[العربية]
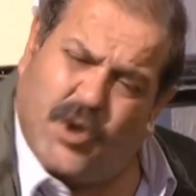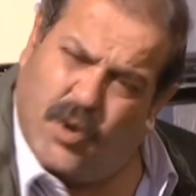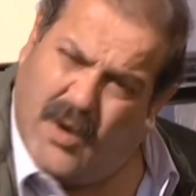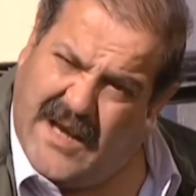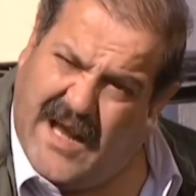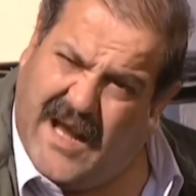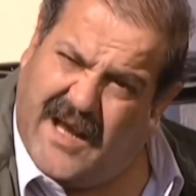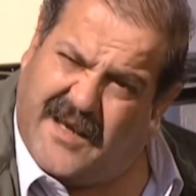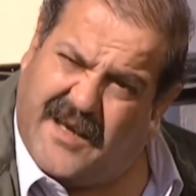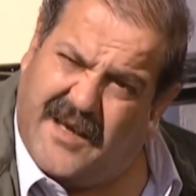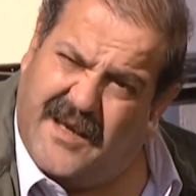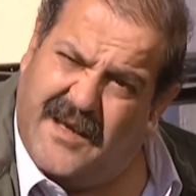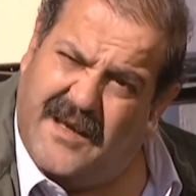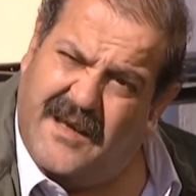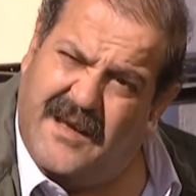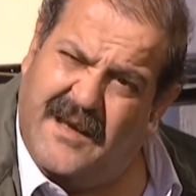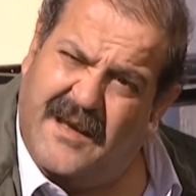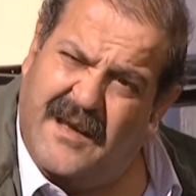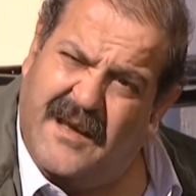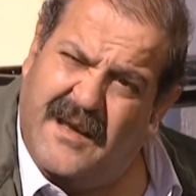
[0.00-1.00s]
شو
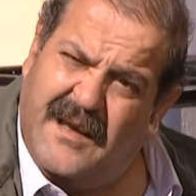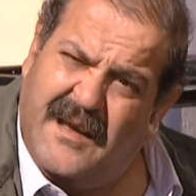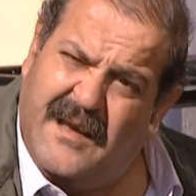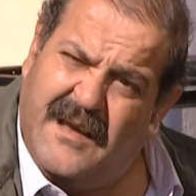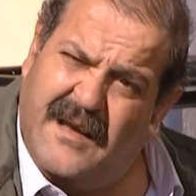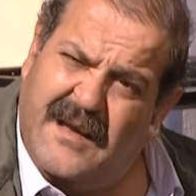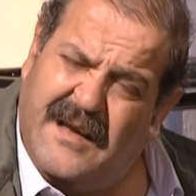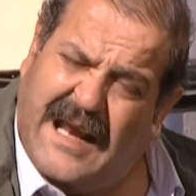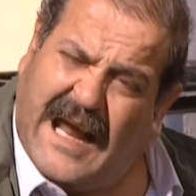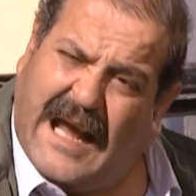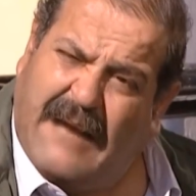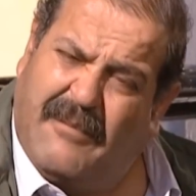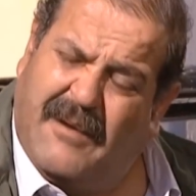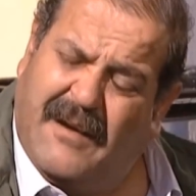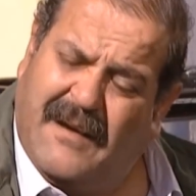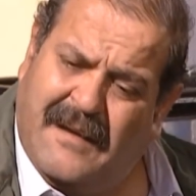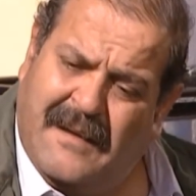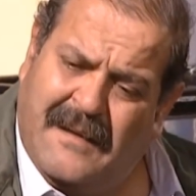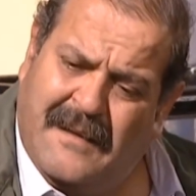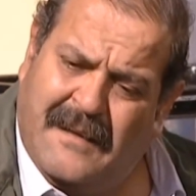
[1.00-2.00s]
هالحكي؟
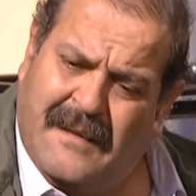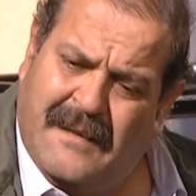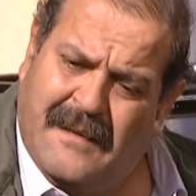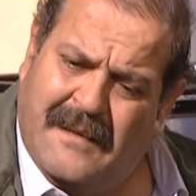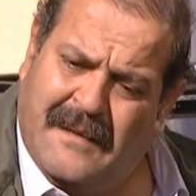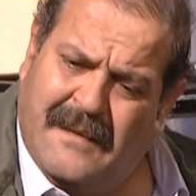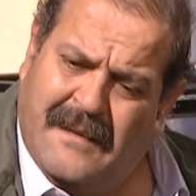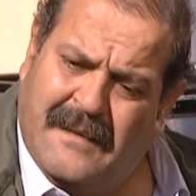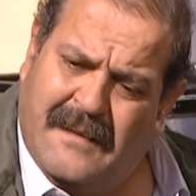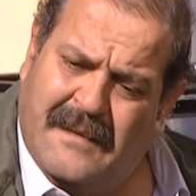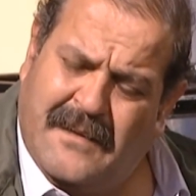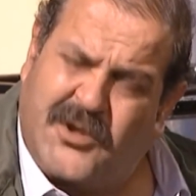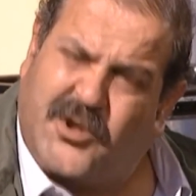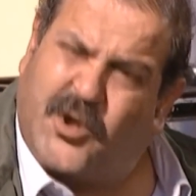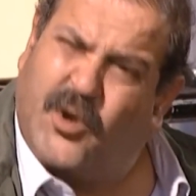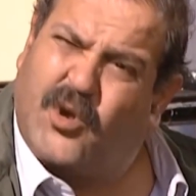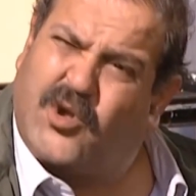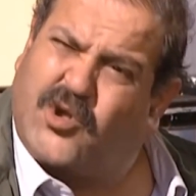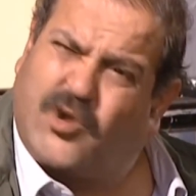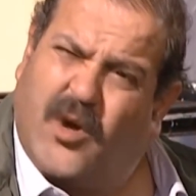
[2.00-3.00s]
العمى
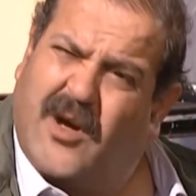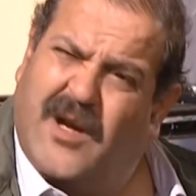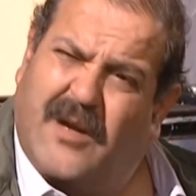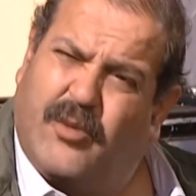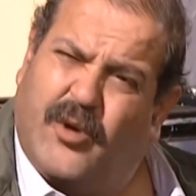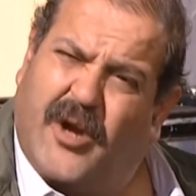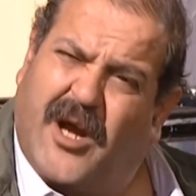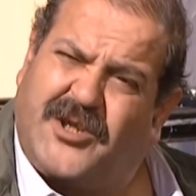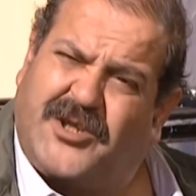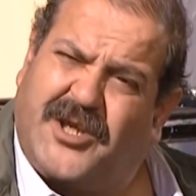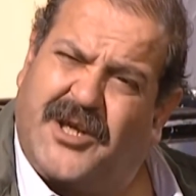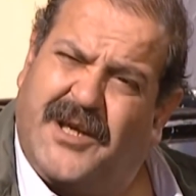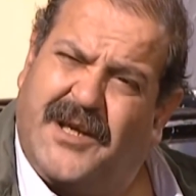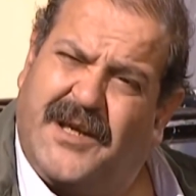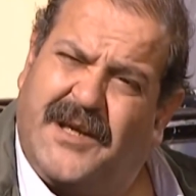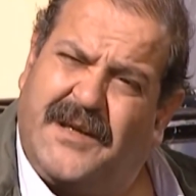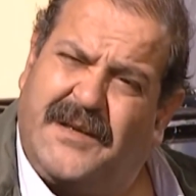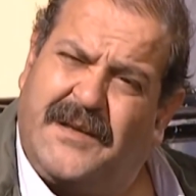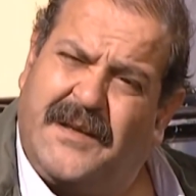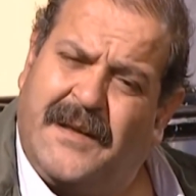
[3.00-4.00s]
شو قصته هذا ابو
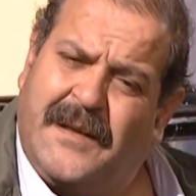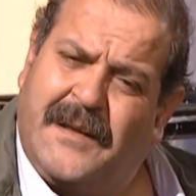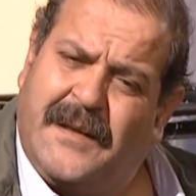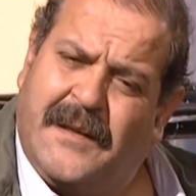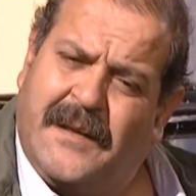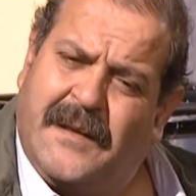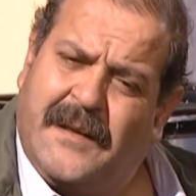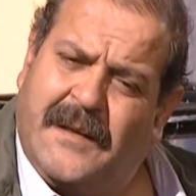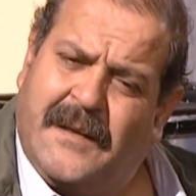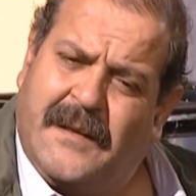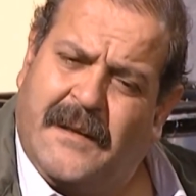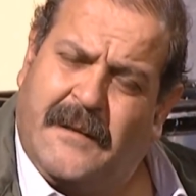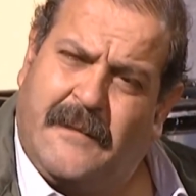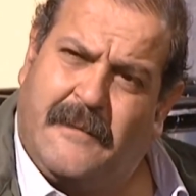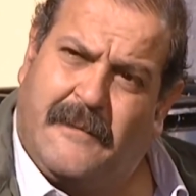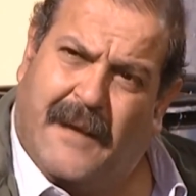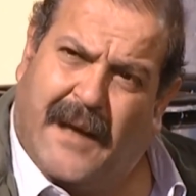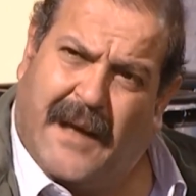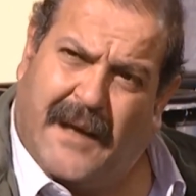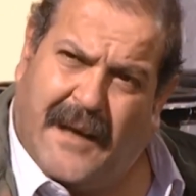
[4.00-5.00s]
راشد؟
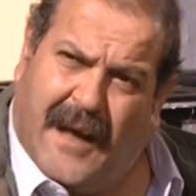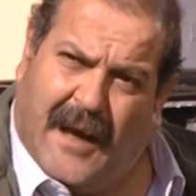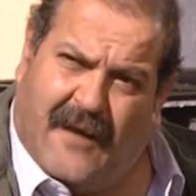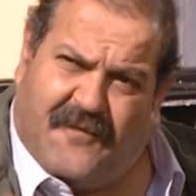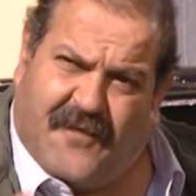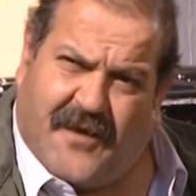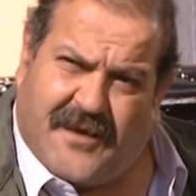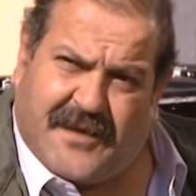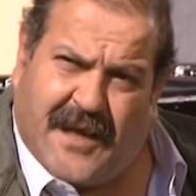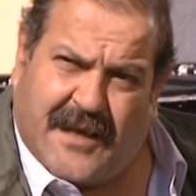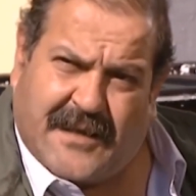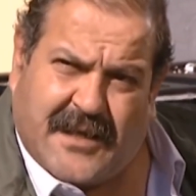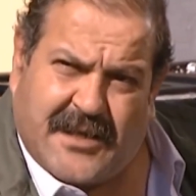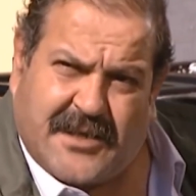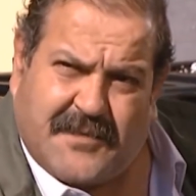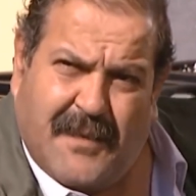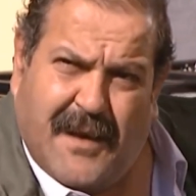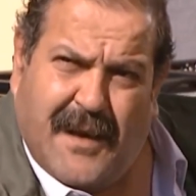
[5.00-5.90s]
وين راح فردات